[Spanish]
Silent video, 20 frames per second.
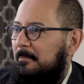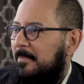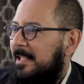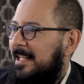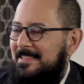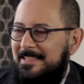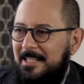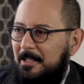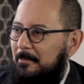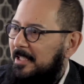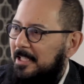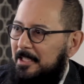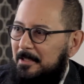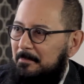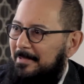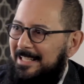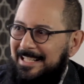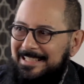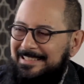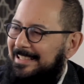aquí para
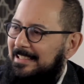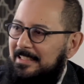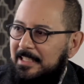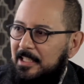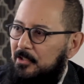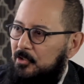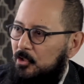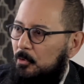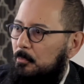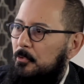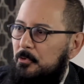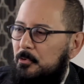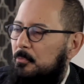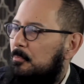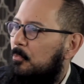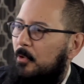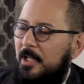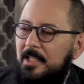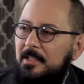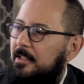servir, para atender,
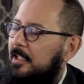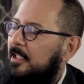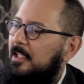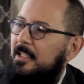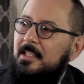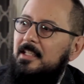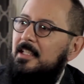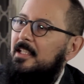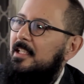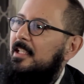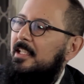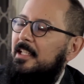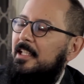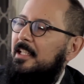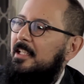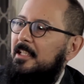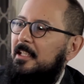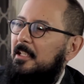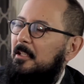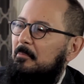somos un puente.
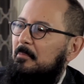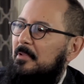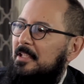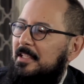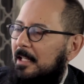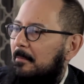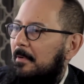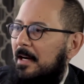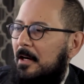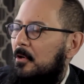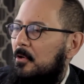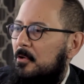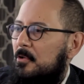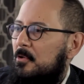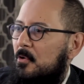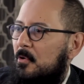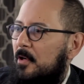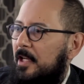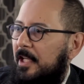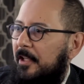Eh, mi
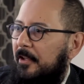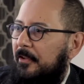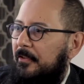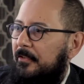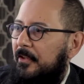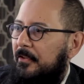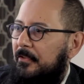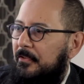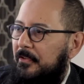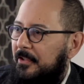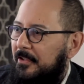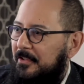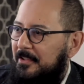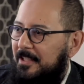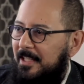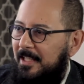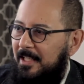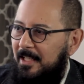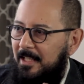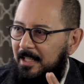trabajo no es
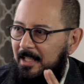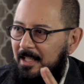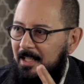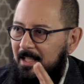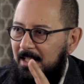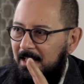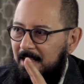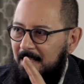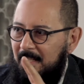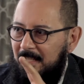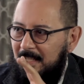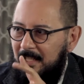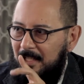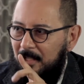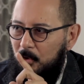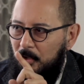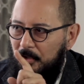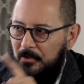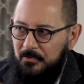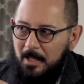decirte
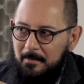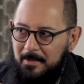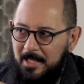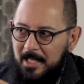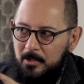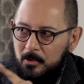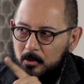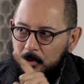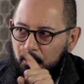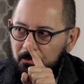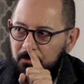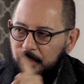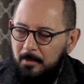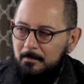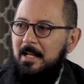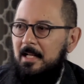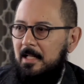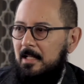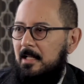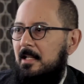lo que está bien o lo que
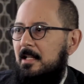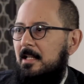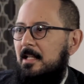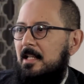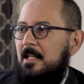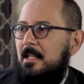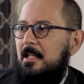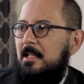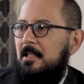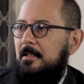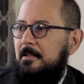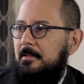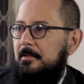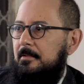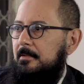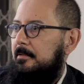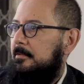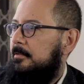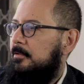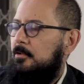está mal. Y crear una
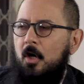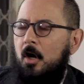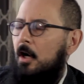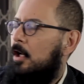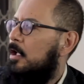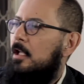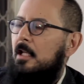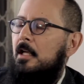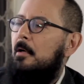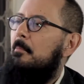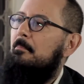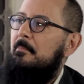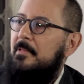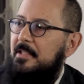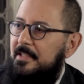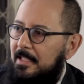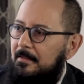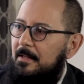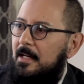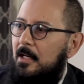historia alrededor no, Mi